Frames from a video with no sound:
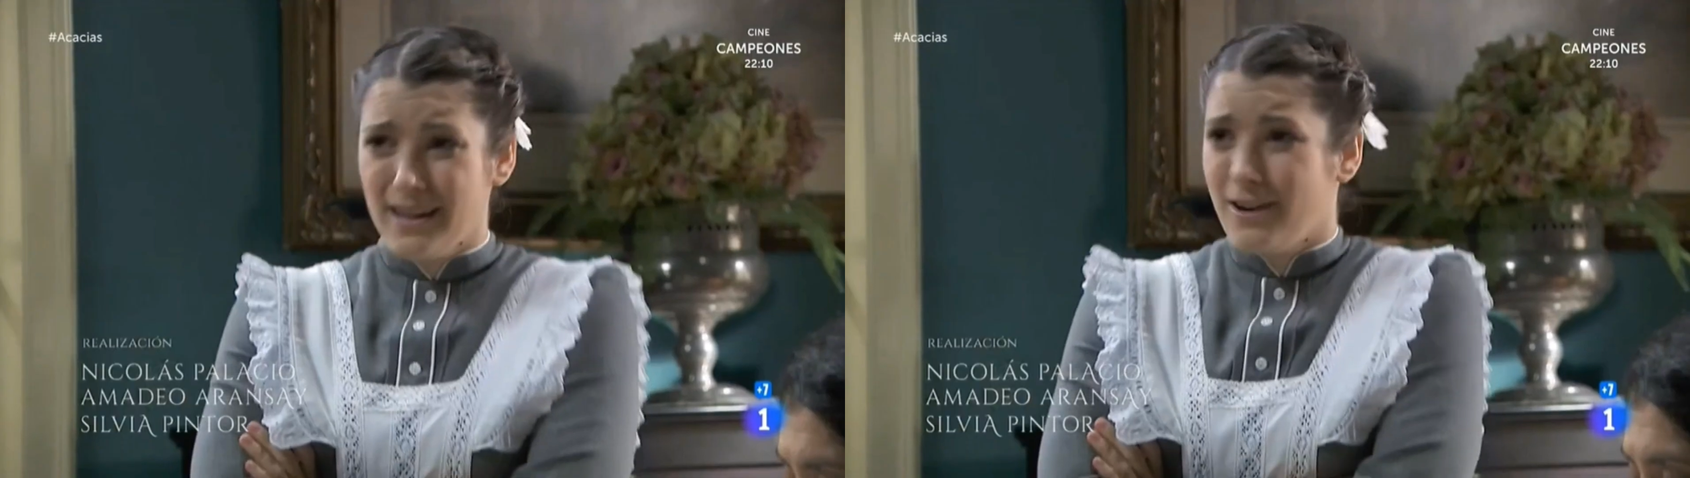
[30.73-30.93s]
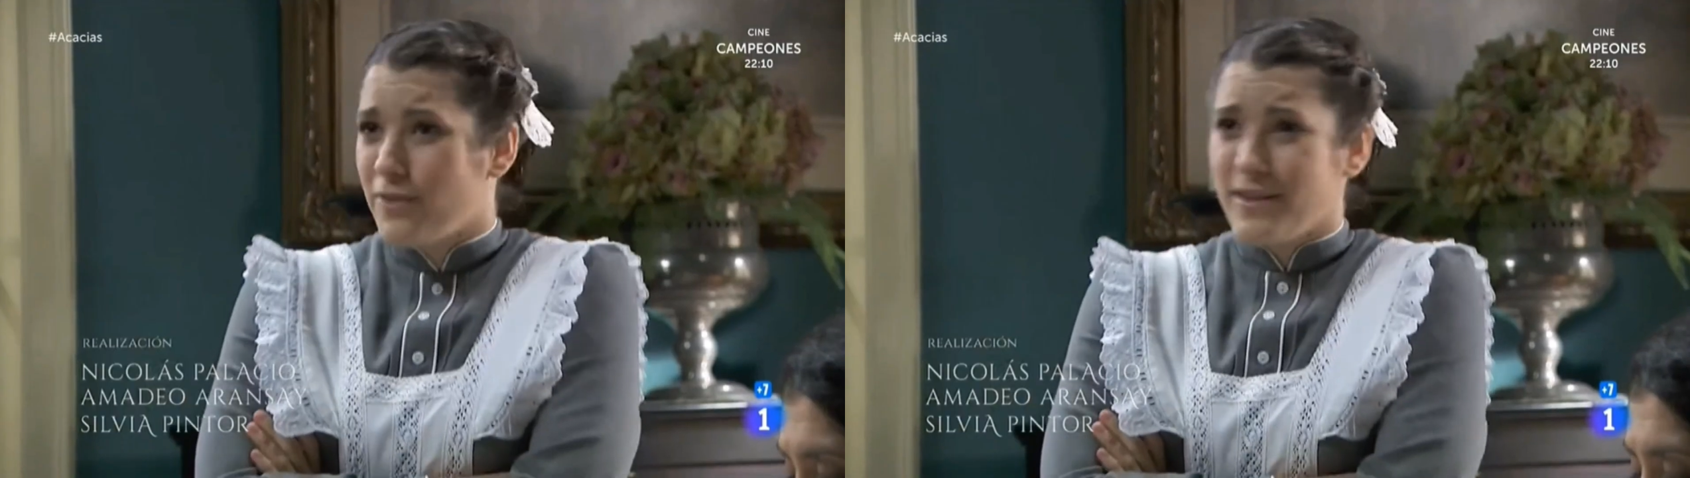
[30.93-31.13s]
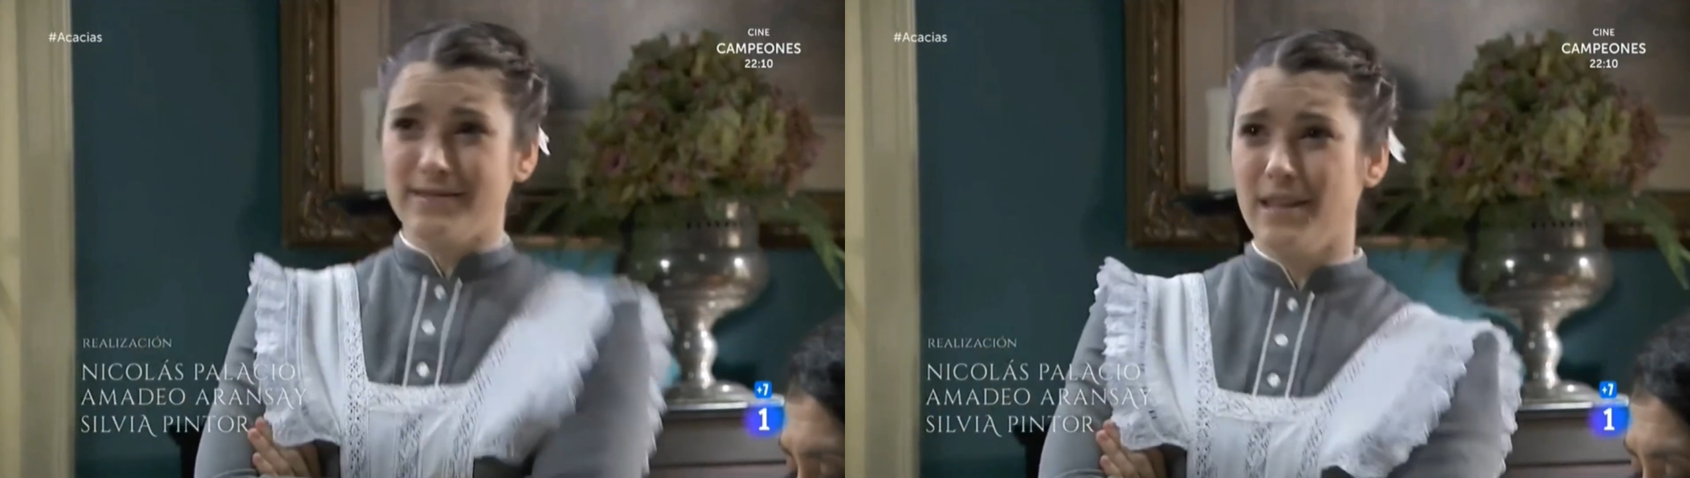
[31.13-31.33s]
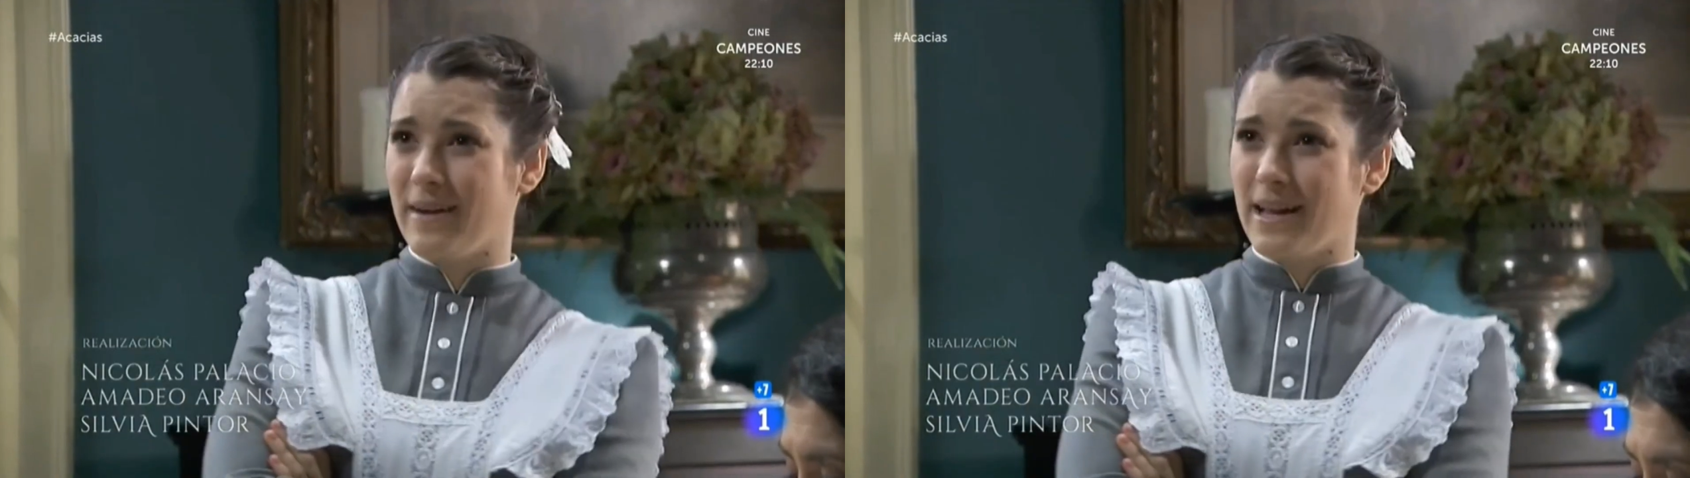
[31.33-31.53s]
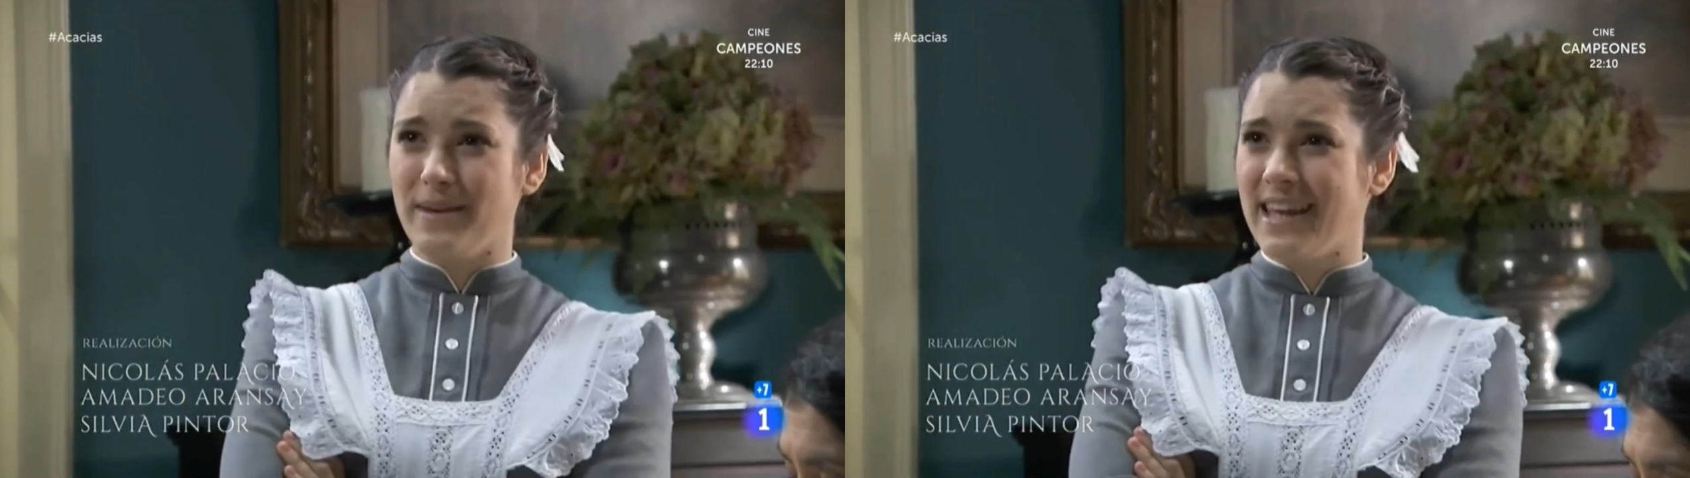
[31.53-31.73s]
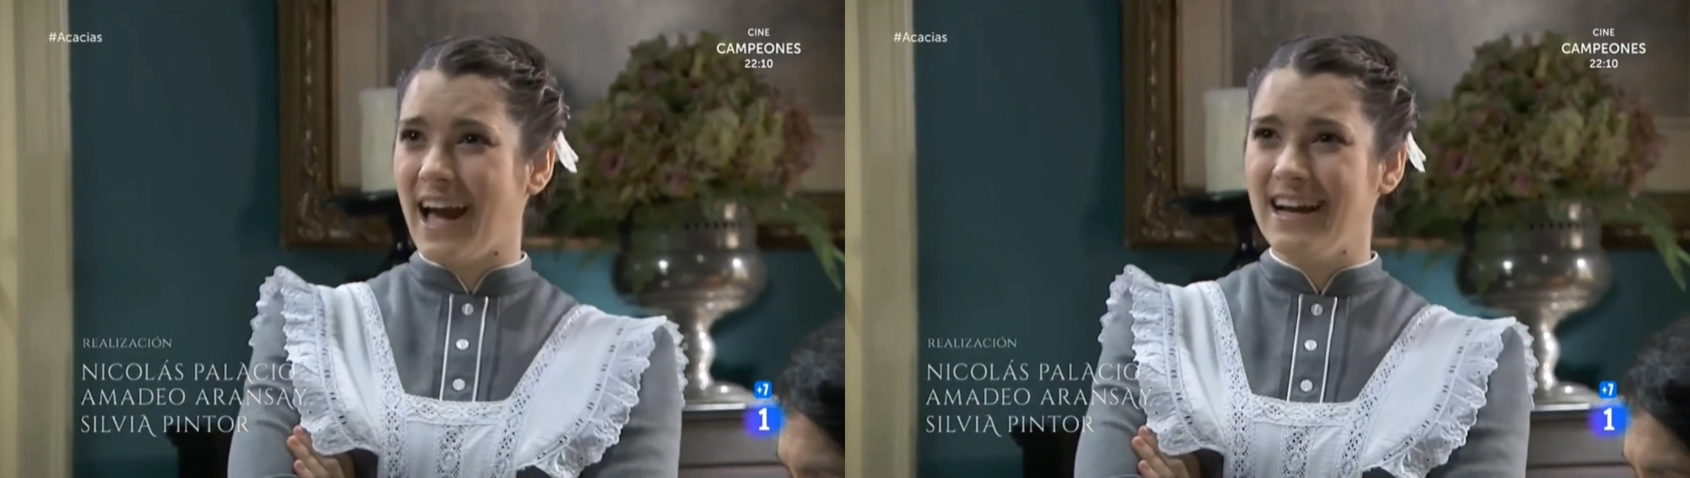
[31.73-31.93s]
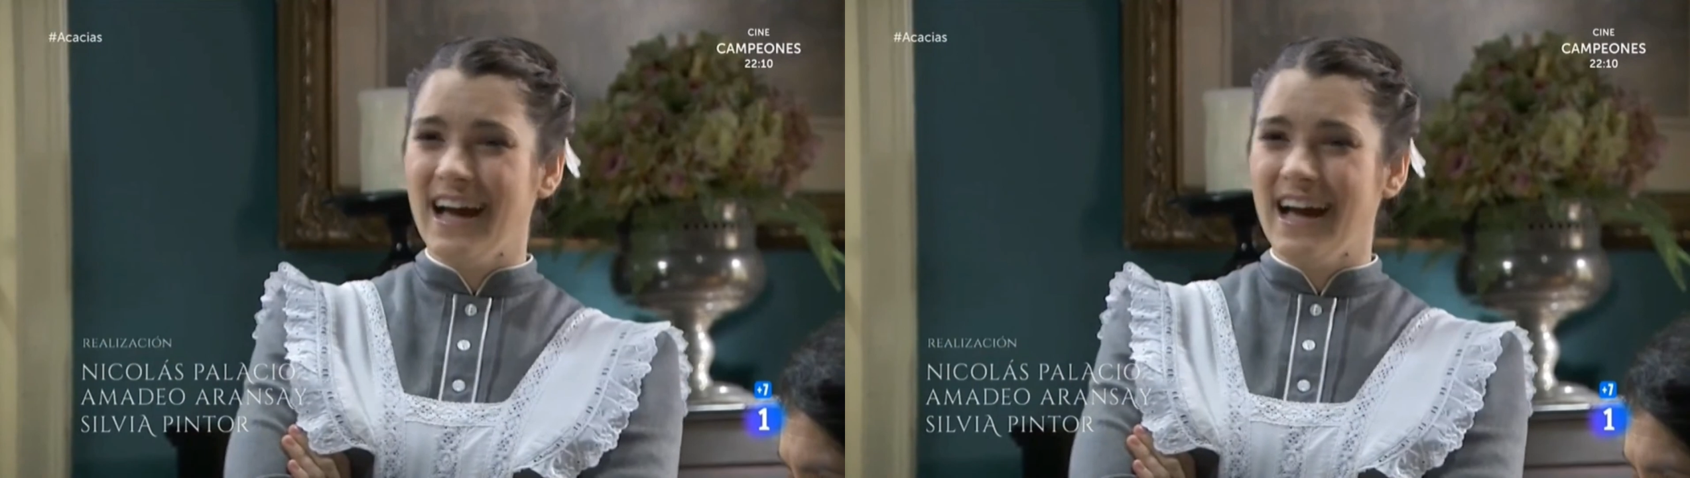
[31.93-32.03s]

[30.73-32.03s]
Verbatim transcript: Y lo hacen de maravilla.